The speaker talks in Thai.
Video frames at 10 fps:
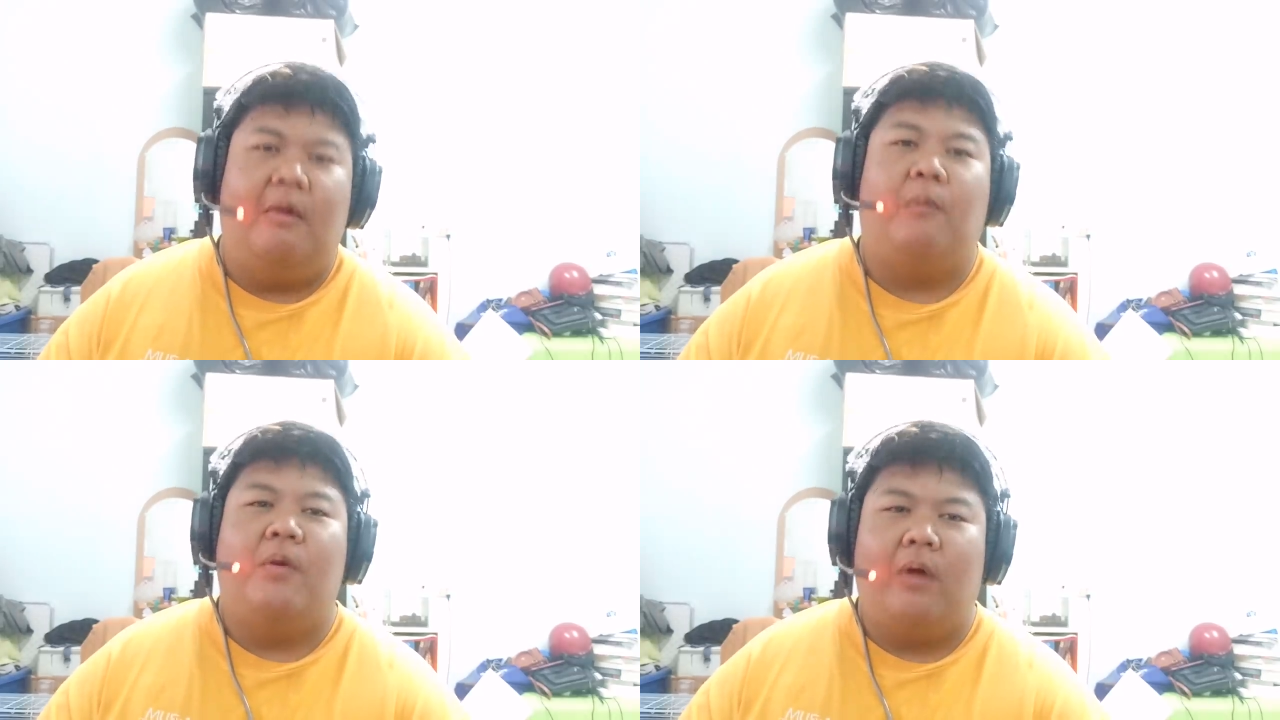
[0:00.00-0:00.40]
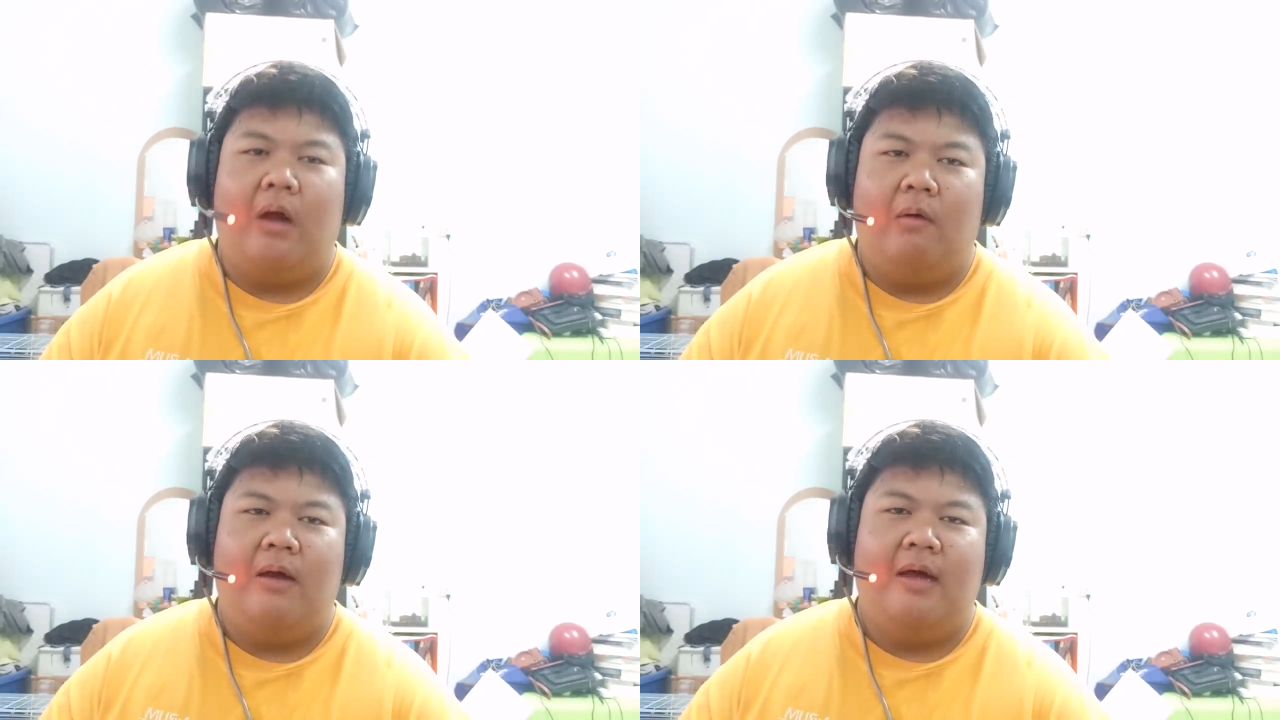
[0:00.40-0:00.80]
มาเวล
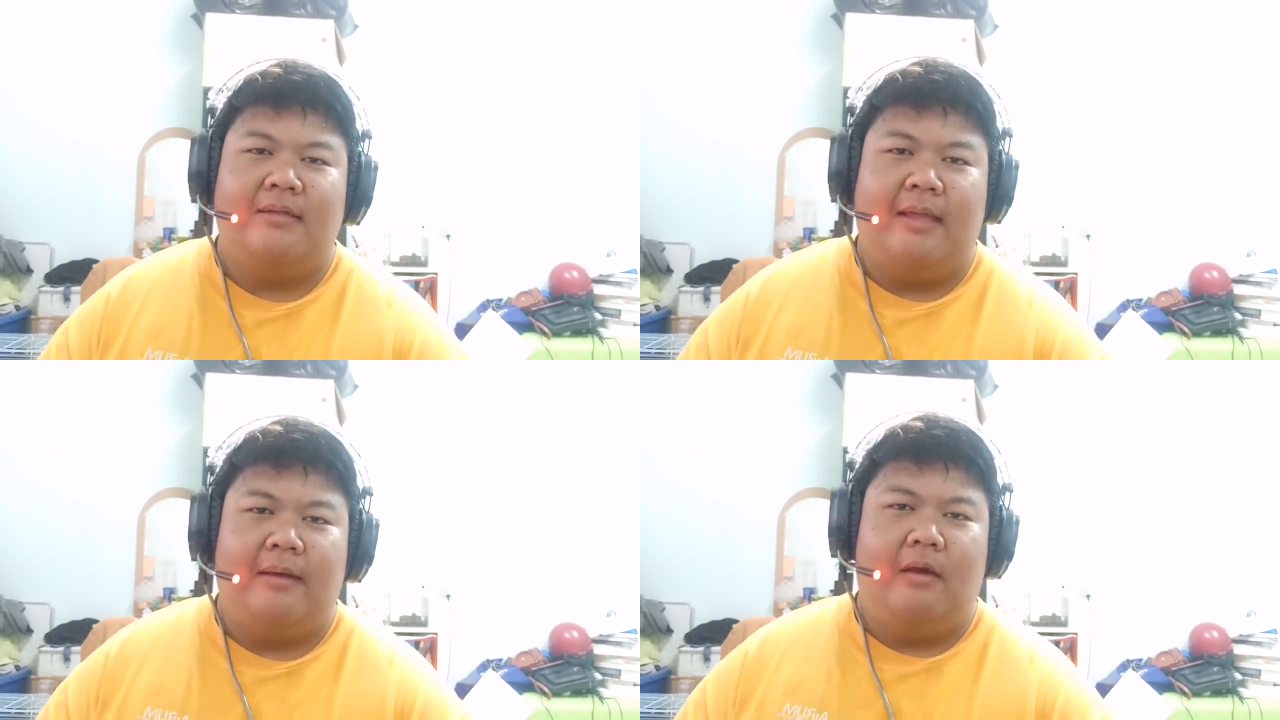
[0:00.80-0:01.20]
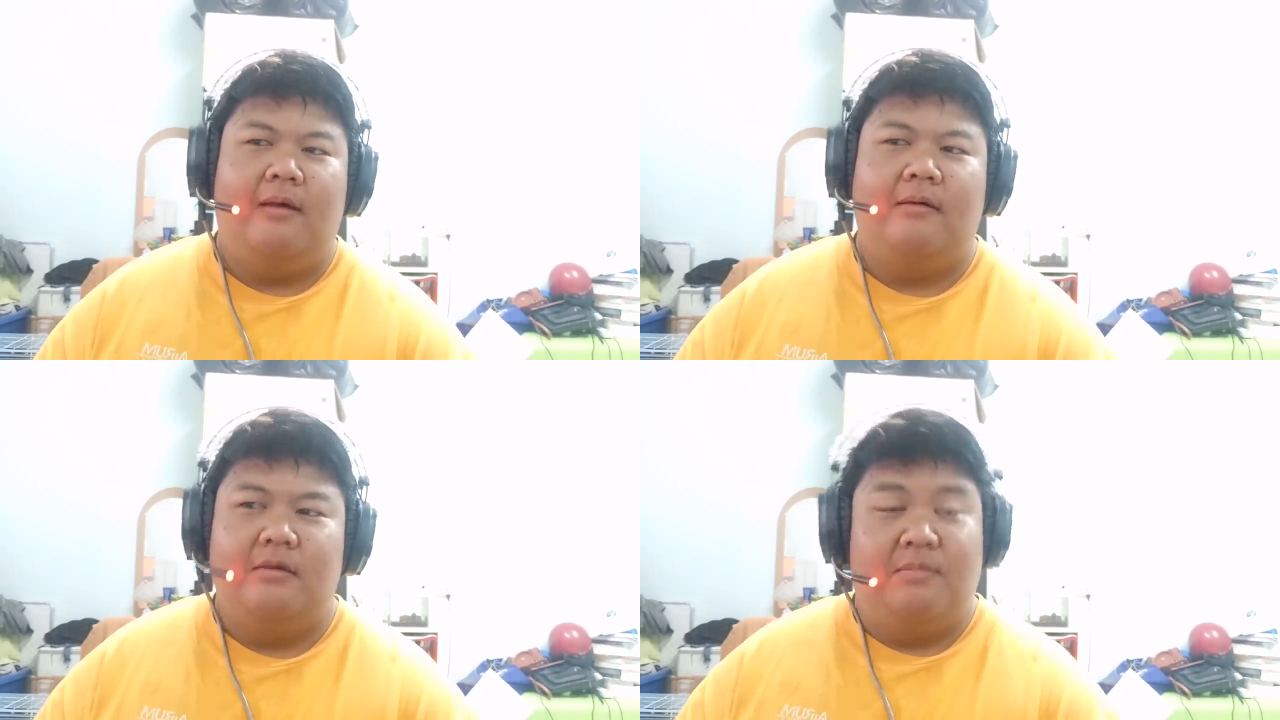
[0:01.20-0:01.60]
เขาอ่ะแต่ก็
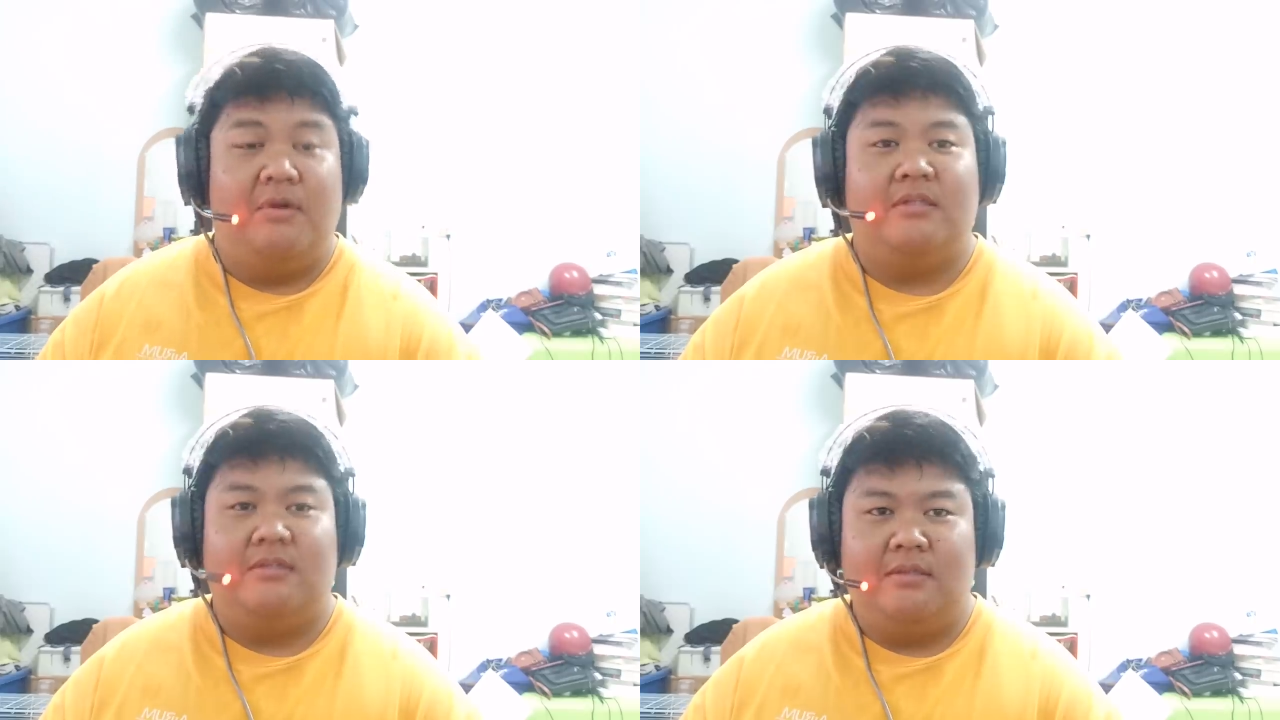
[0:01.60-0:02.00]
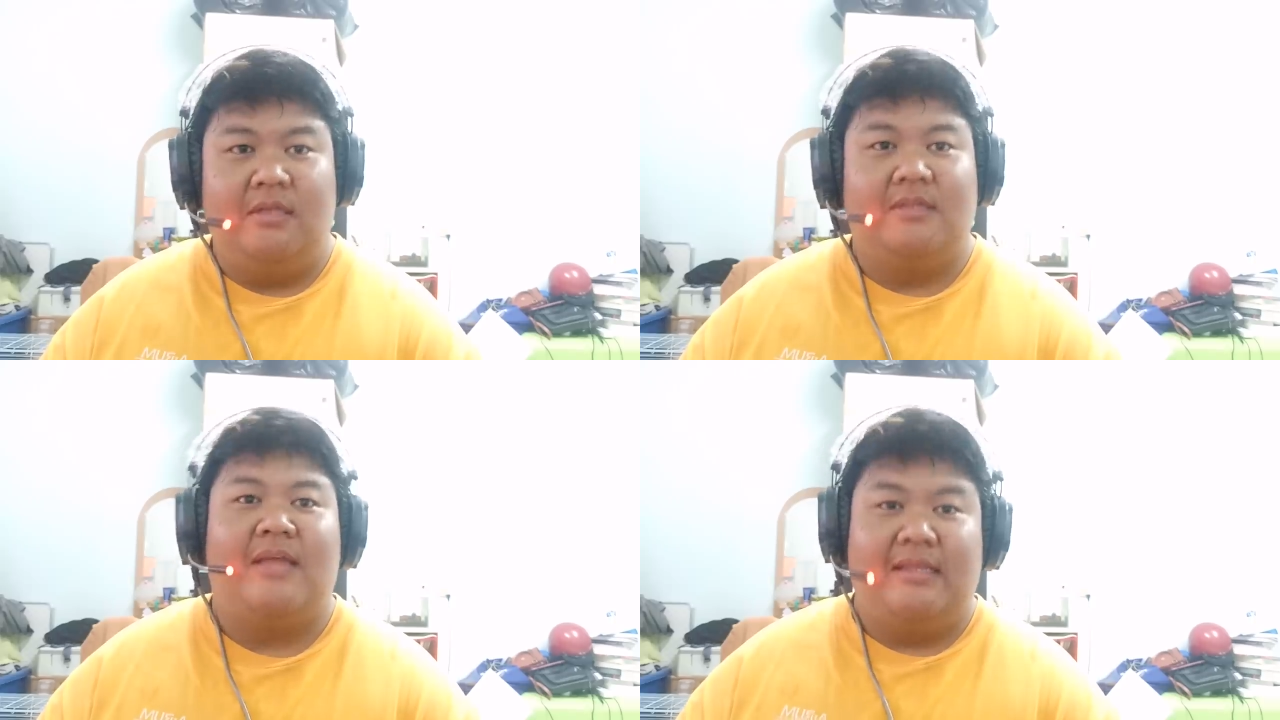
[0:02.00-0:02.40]
เออมันก็
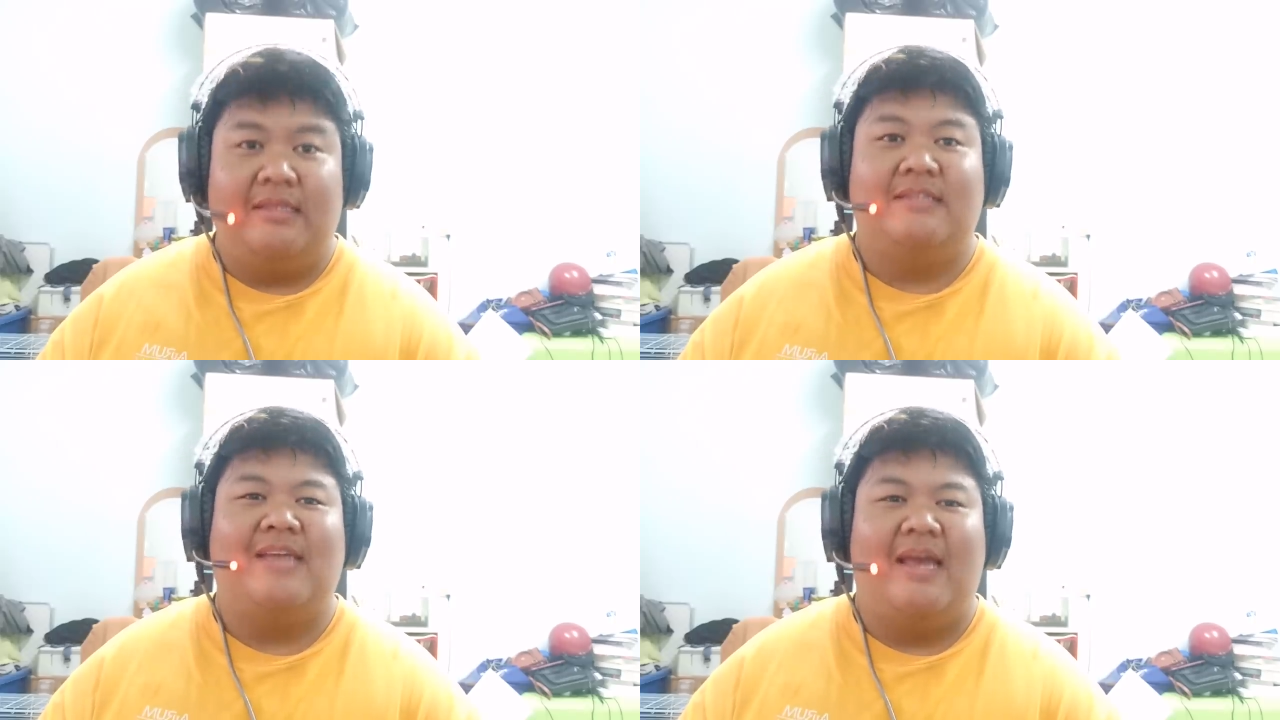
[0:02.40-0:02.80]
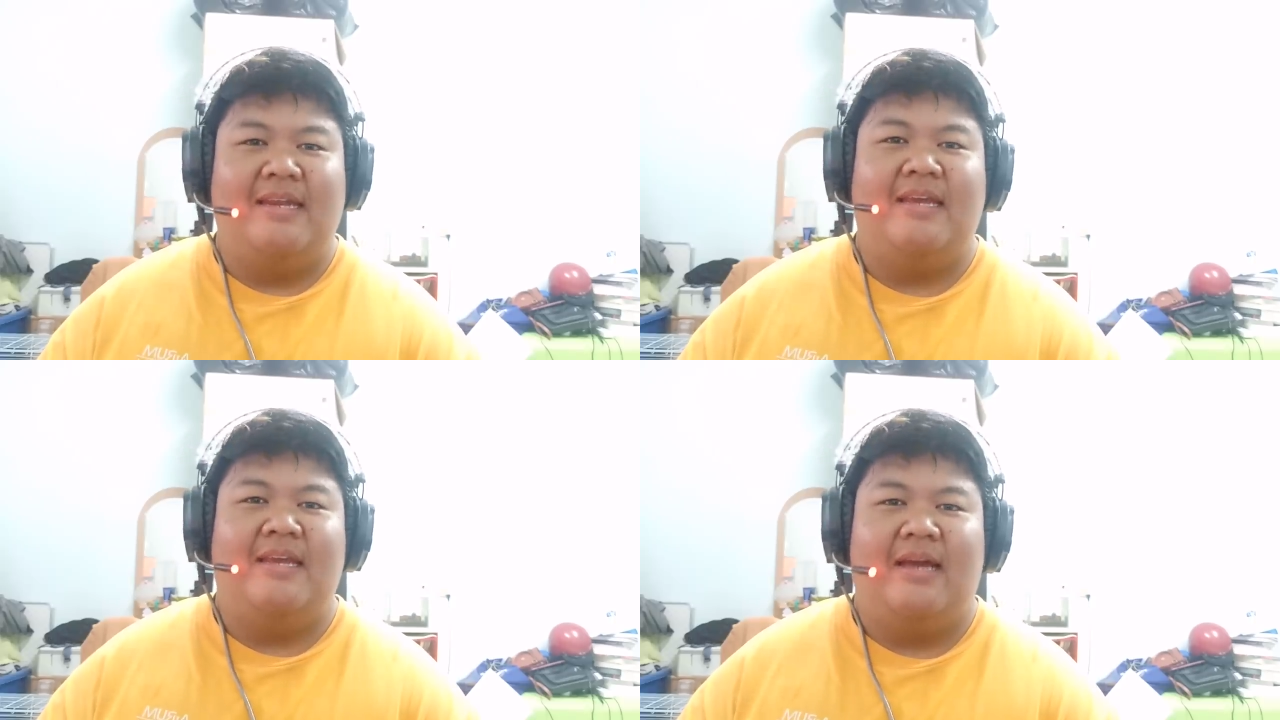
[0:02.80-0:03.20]
ตื่นตาตื่นใจ
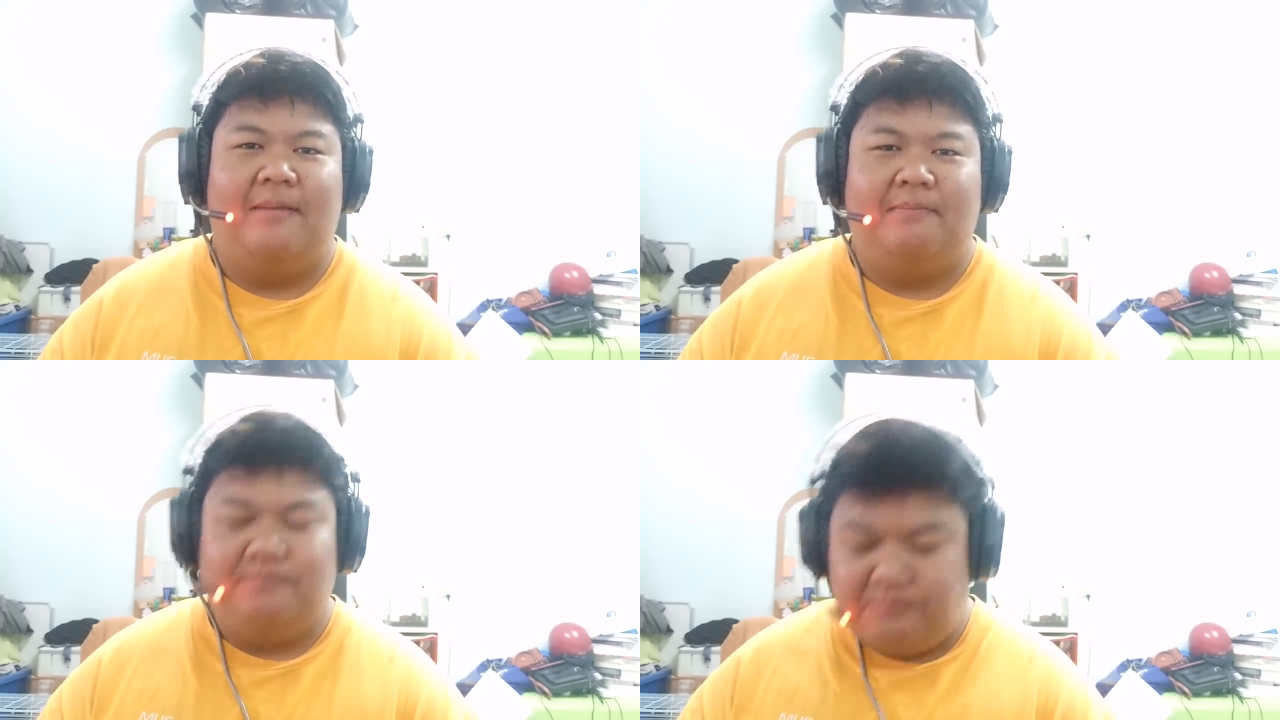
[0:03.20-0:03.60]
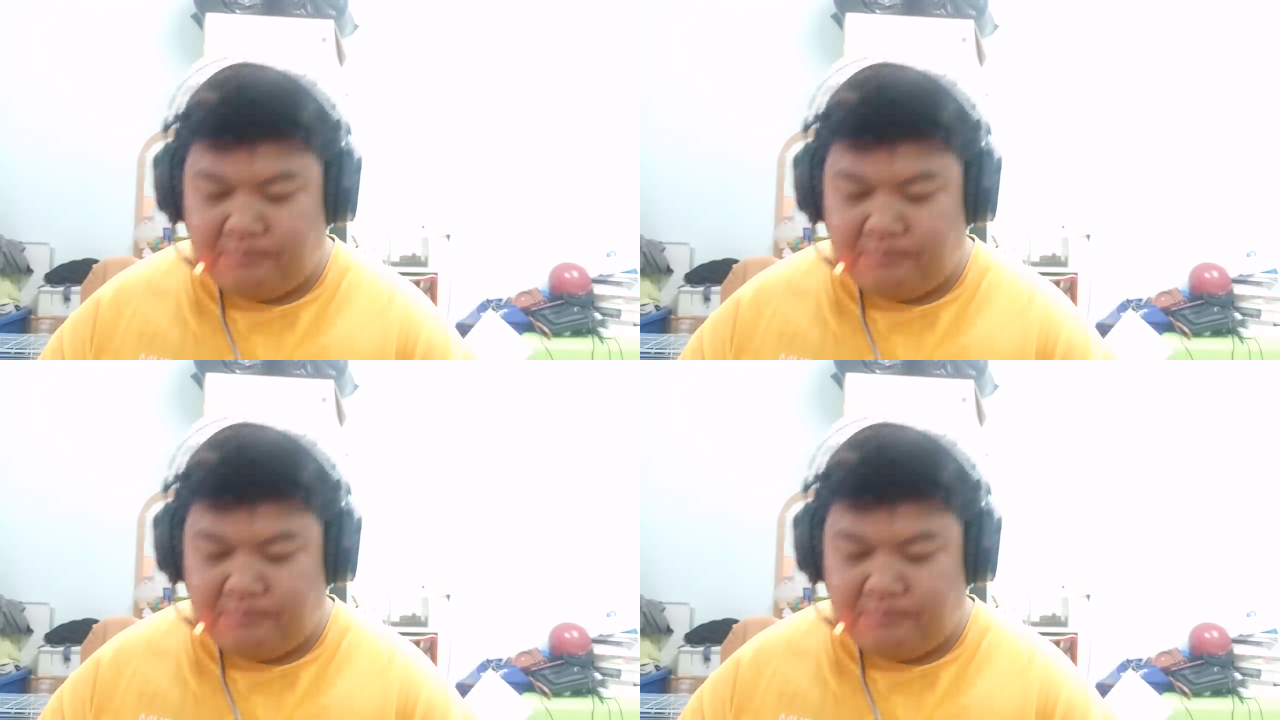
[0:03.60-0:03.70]
ดีนะครับ